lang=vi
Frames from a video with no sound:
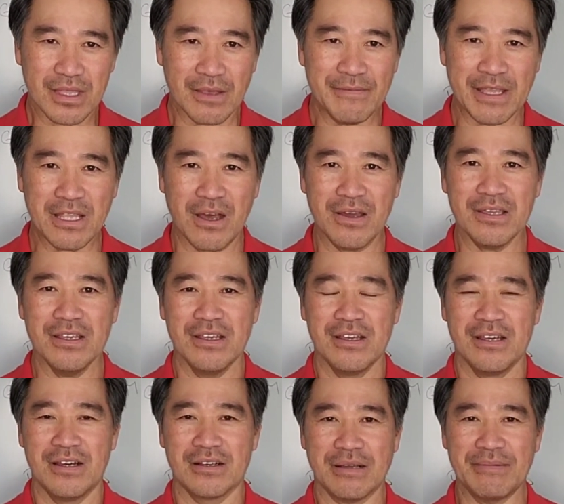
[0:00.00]
vậy thôi
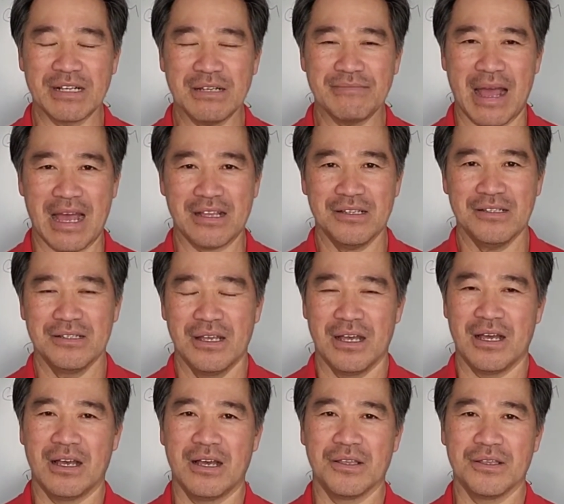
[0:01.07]
à, cảm ơn các bạn
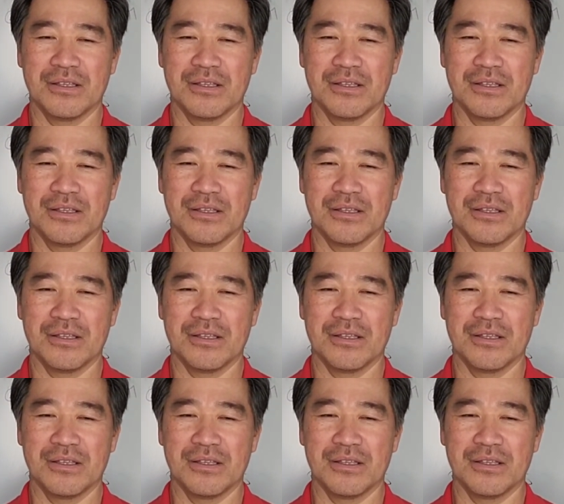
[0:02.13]
à,